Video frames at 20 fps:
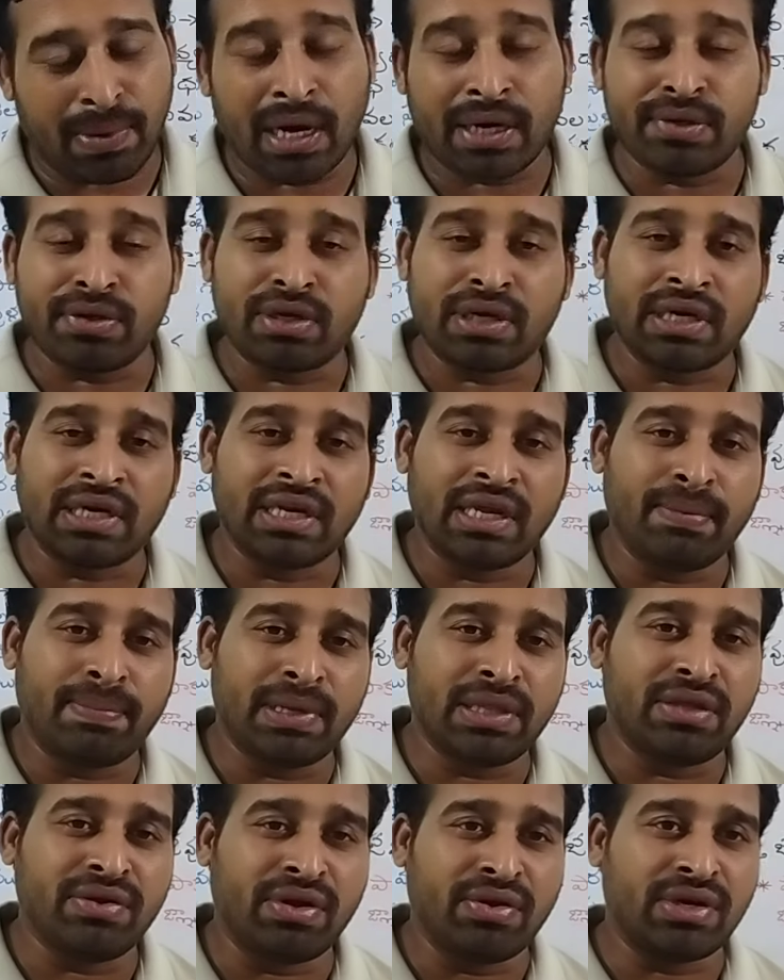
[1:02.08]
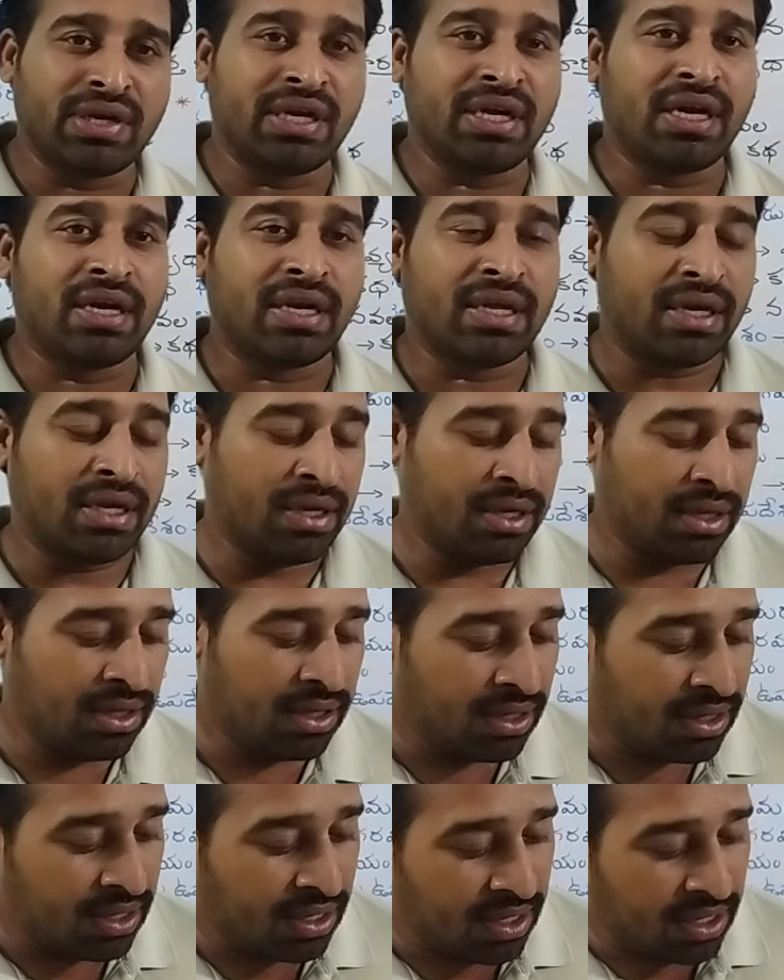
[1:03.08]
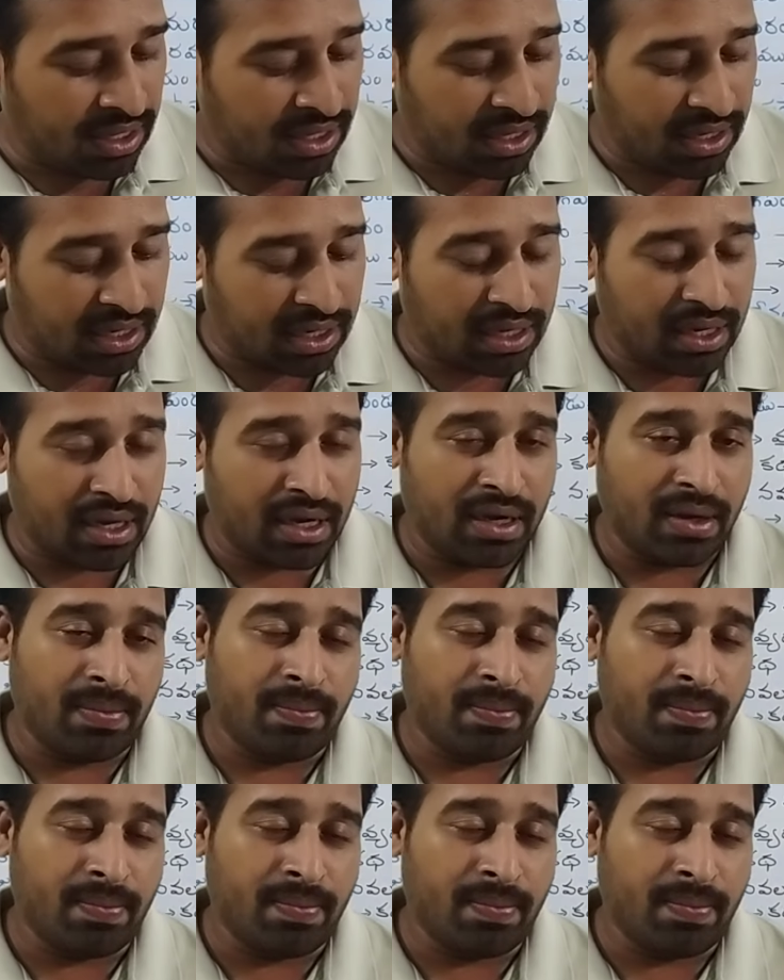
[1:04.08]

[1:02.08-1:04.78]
ఈ పాట యొక్క నేపథ్యం ఏమిటంటే ఇక్కడ